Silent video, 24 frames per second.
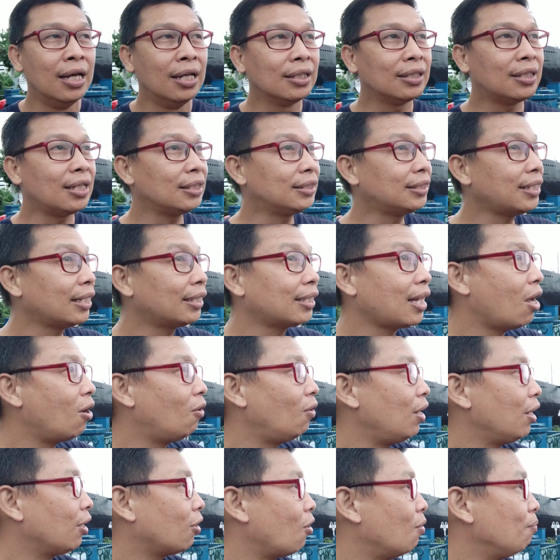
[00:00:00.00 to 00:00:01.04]
tercetak
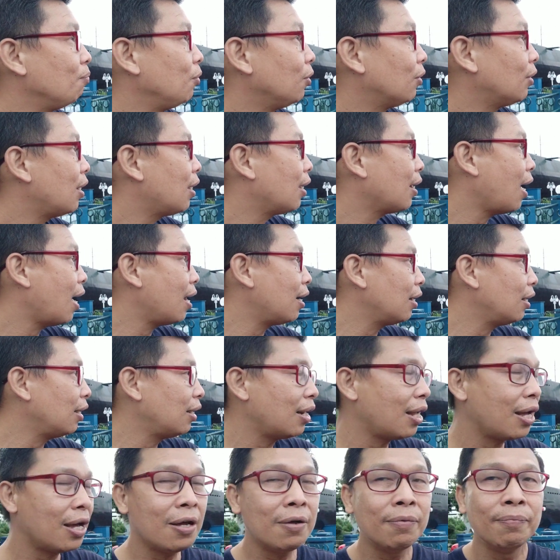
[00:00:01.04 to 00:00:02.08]
oleh komputer
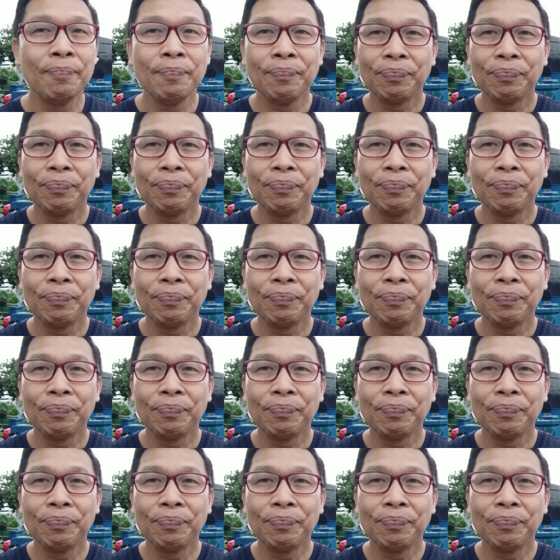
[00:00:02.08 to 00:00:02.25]
karena